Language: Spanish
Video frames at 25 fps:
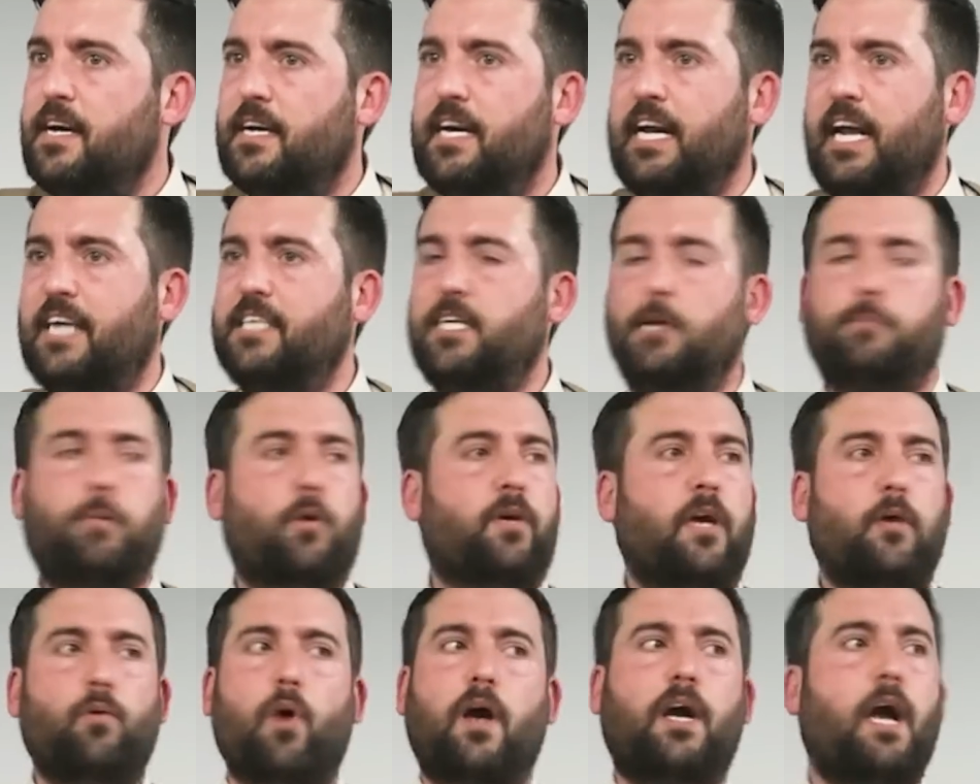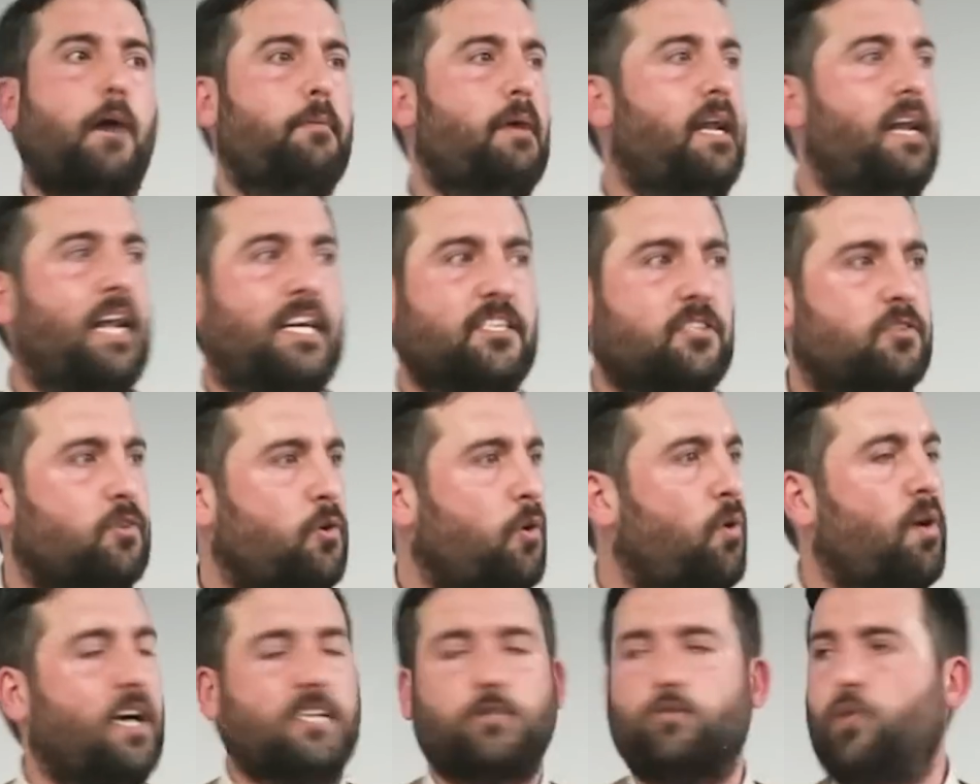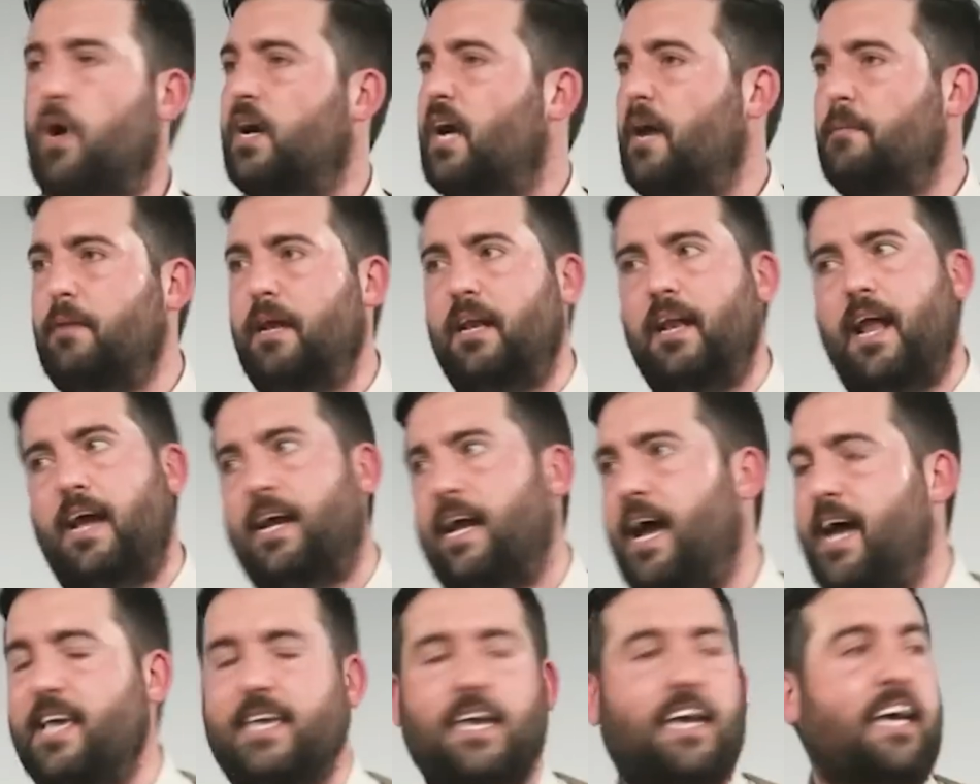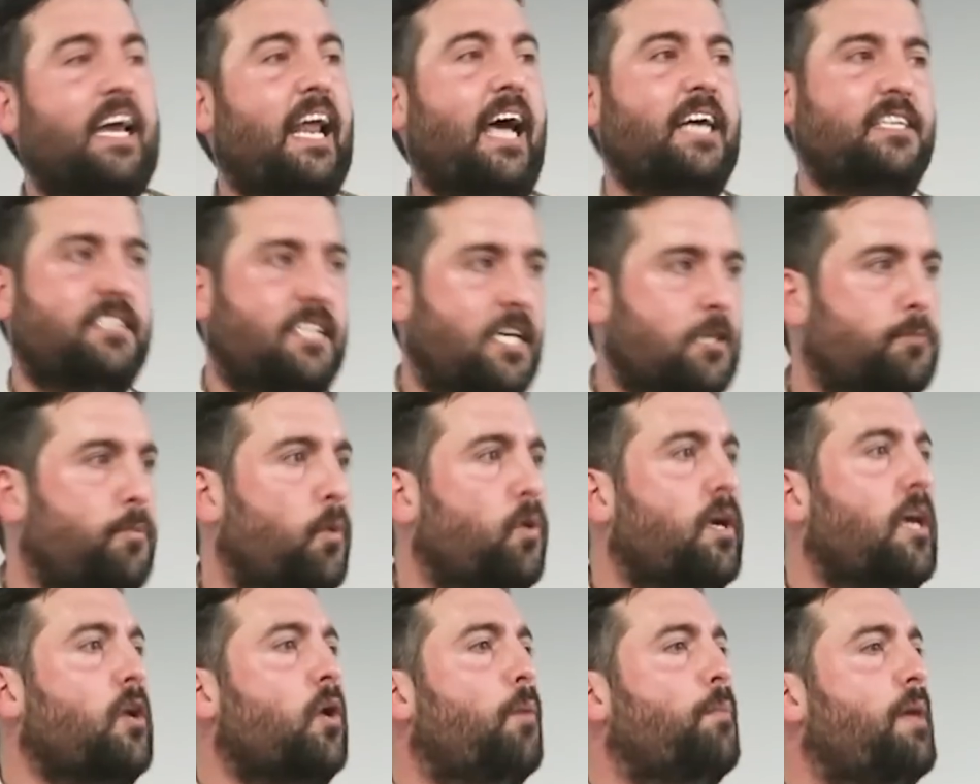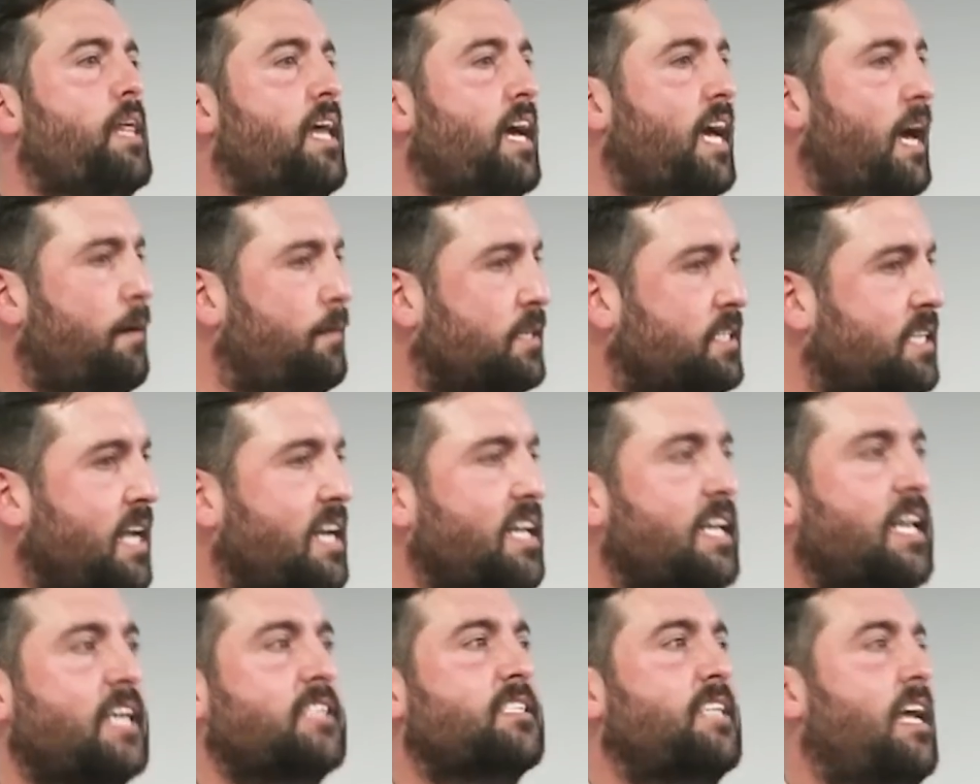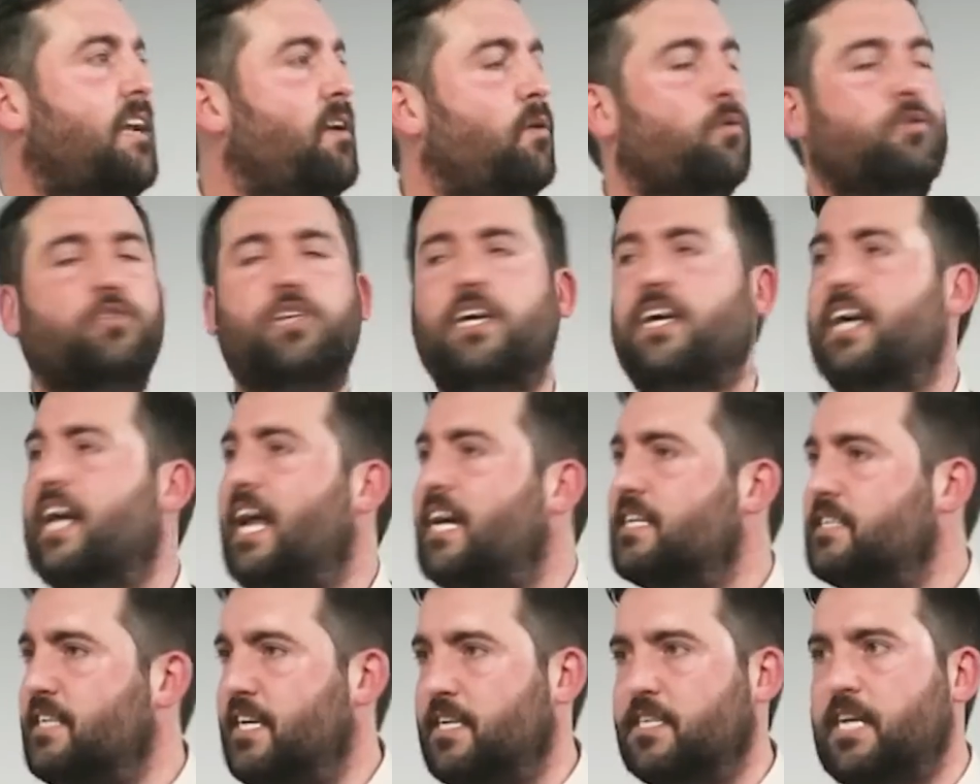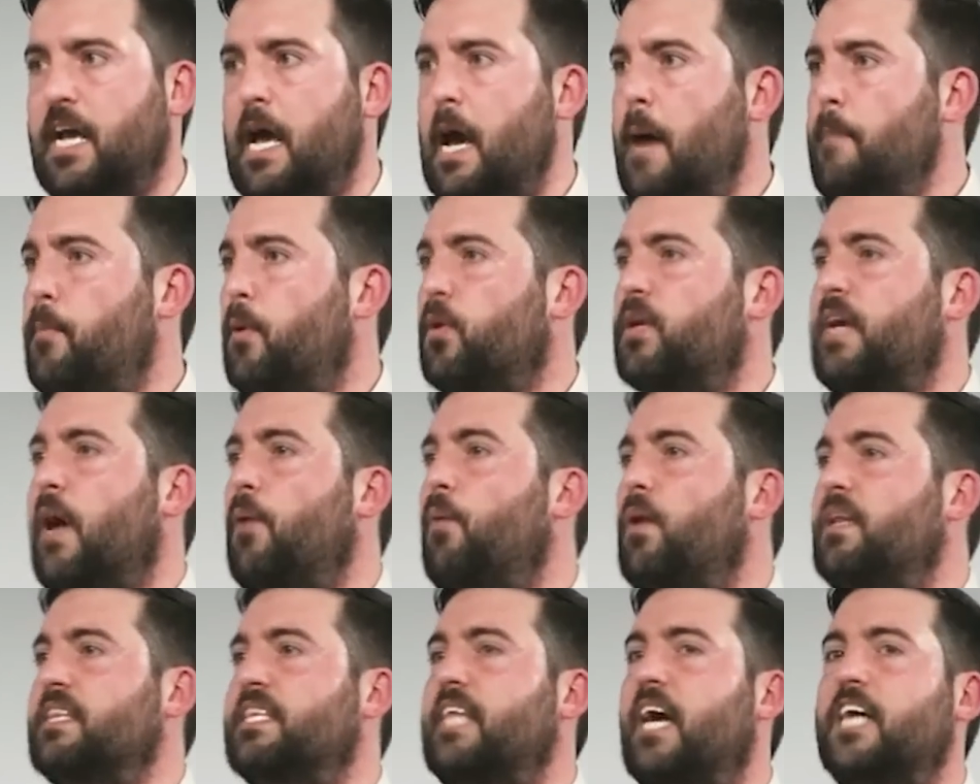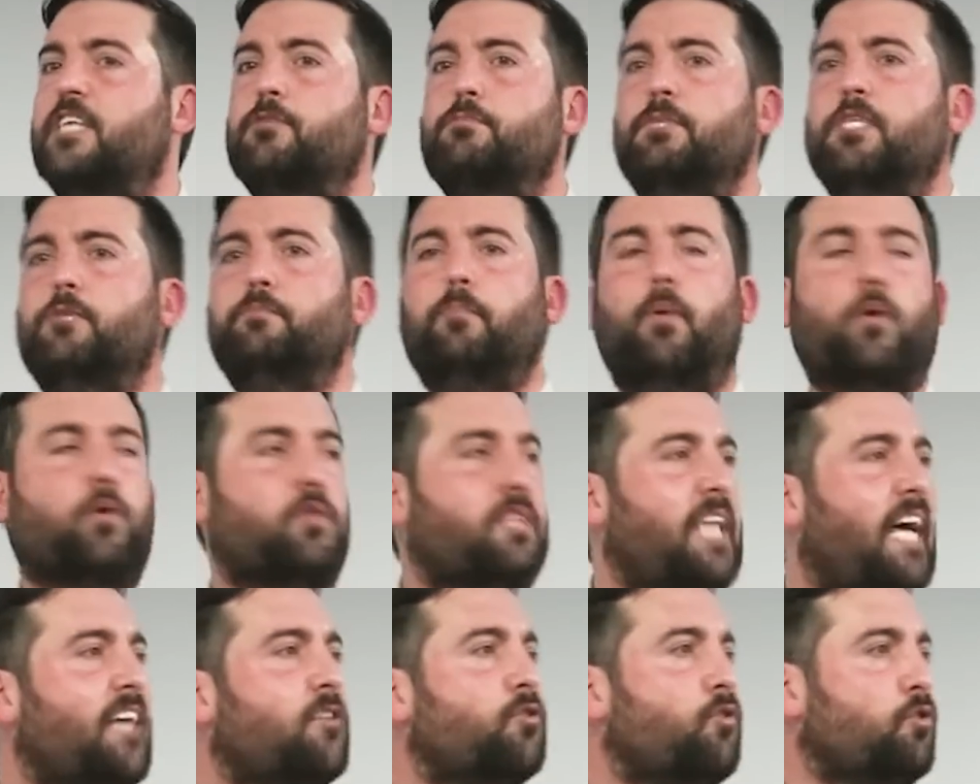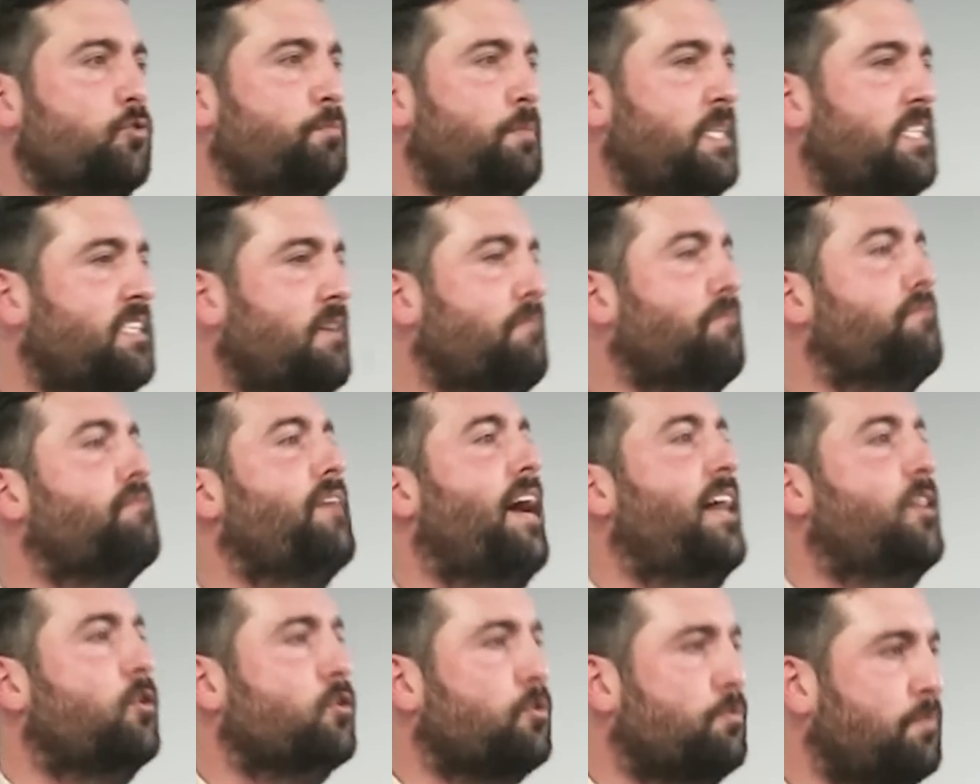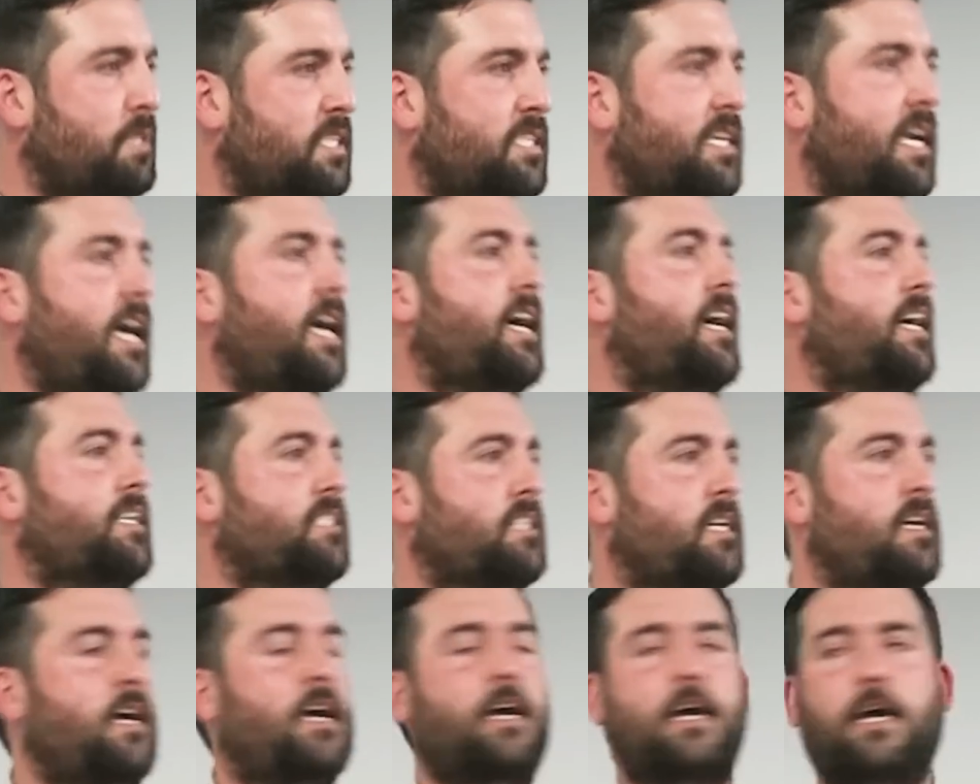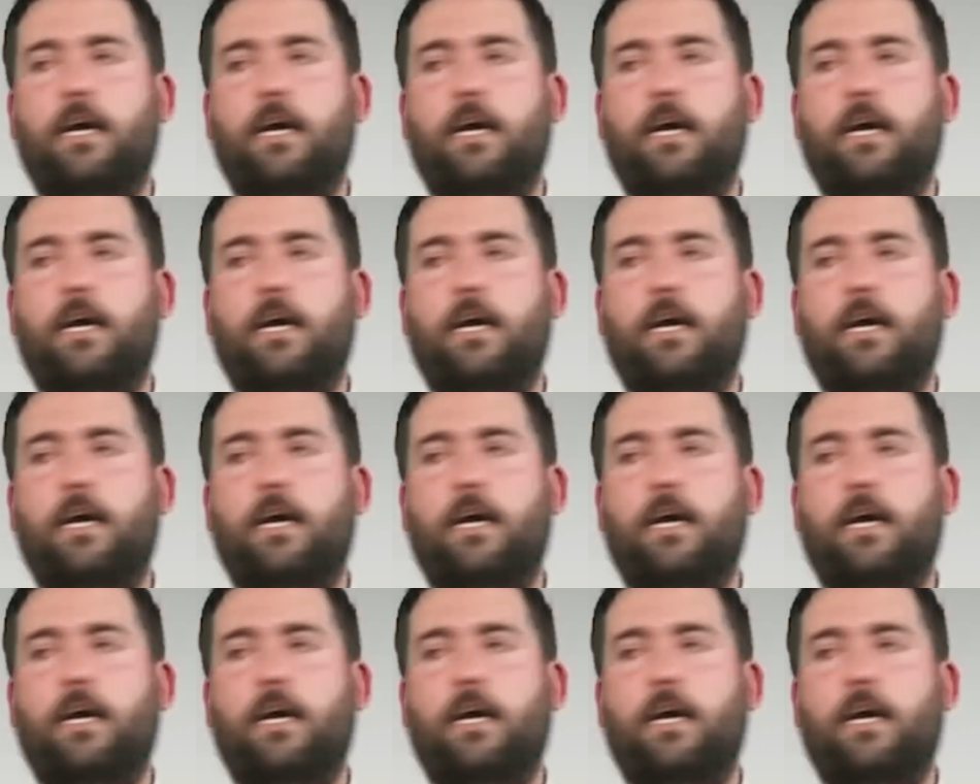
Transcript: Gracias porque no acabé en las drogas, no acabé en la calle. Gracias porque no me dejabas salir esta noche. Gracias porque aguantabas mis portazos, mis enfados, mis quejas.